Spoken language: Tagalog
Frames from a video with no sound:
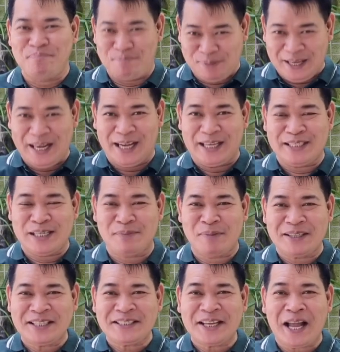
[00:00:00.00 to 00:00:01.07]
Bilang isang
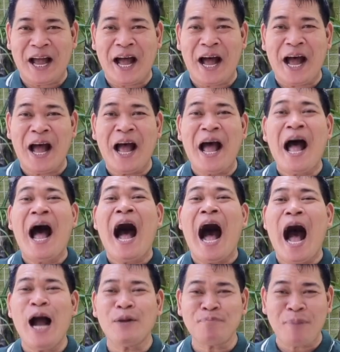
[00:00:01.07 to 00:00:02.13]
magsasaka,
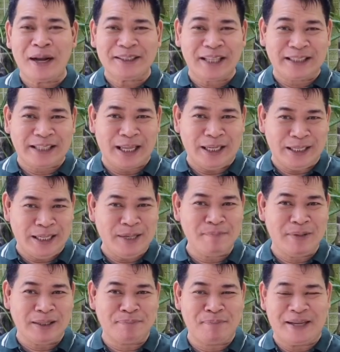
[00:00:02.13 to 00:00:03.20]
ang pagtatanim
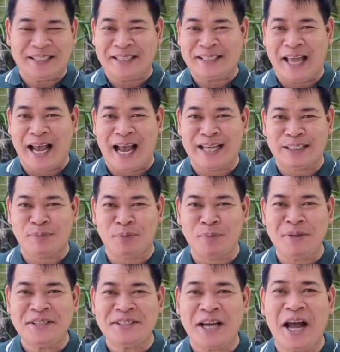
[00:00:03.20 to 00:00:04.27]
at pagsasaka sa
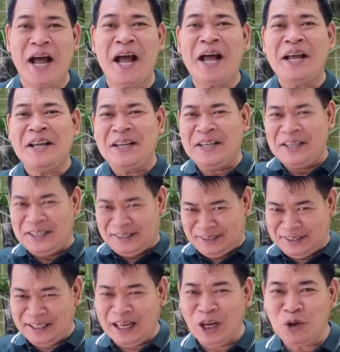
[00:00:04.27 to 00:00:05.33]
probinsya
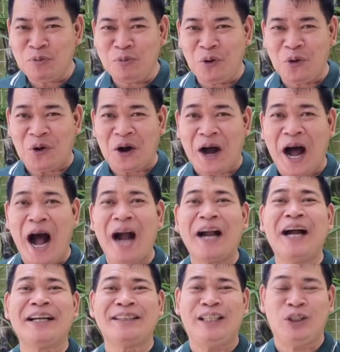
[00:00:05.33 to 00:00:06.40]
Dinala ko po
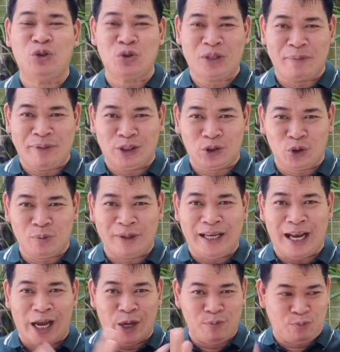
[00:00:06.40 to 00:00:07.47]
hanggang dito sa Metro
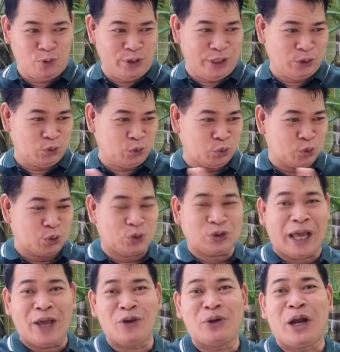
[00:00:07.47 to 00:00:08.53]
Manila. Ngayon po ay nagtuturo
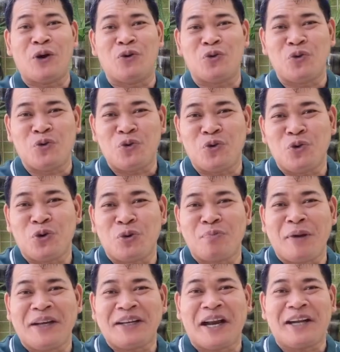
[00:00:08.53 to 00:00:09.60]
tayo ng
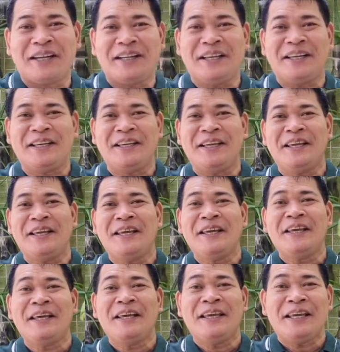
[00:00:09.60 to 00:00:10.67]
urban gardening
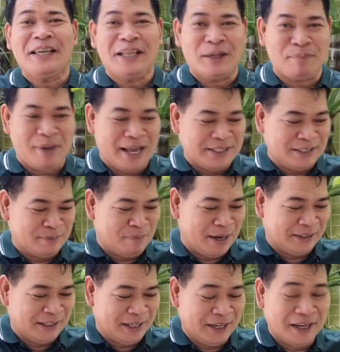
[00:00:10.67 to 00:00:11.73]
in a plastic
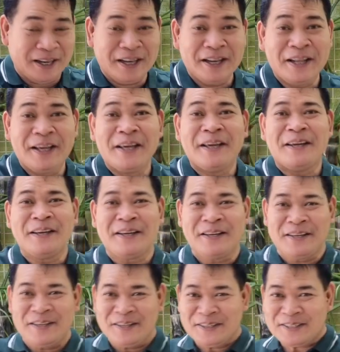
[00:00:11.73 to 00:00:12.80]
bottle.
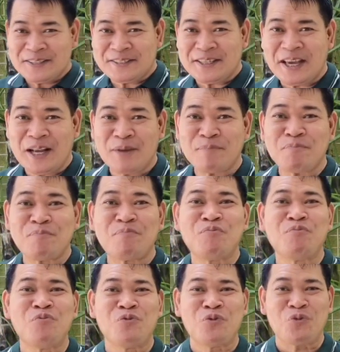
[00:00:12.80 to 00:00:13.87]

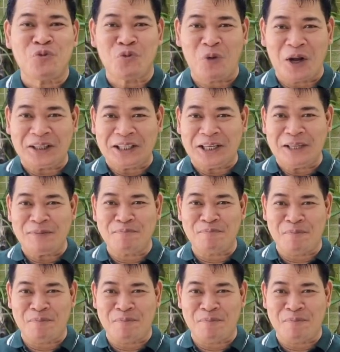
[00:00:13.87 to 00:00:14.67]
Self-watering